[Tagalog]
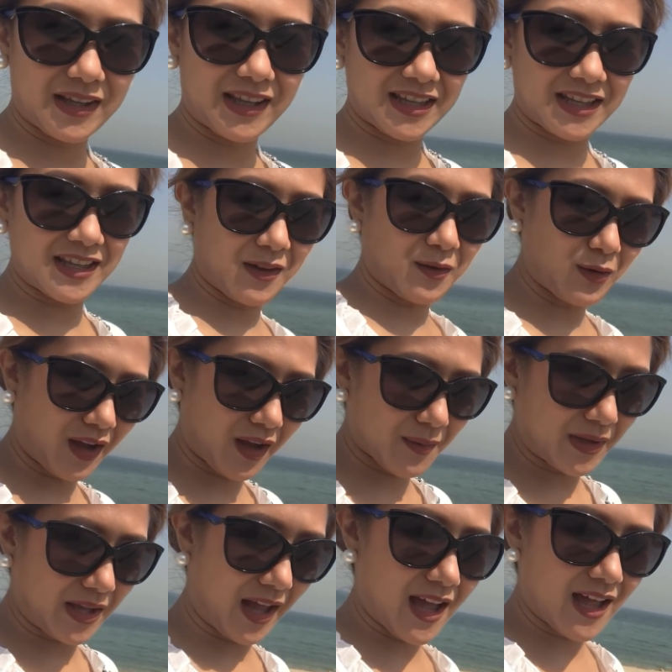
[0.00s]
Gininaw lang
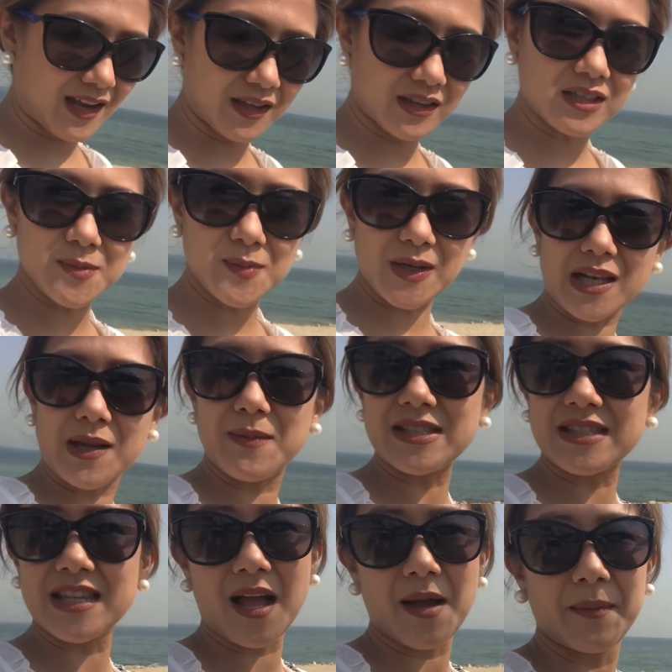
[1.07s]
kami ni Alan. Tapos
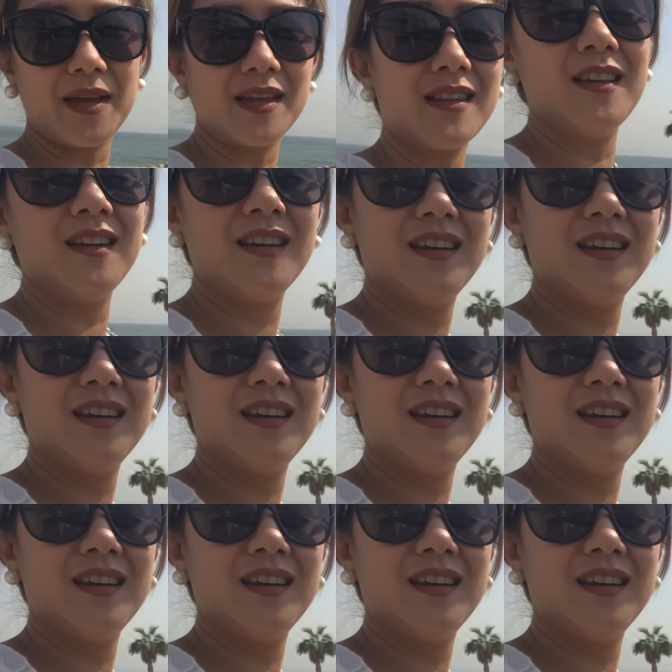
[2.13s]
paglabas namin,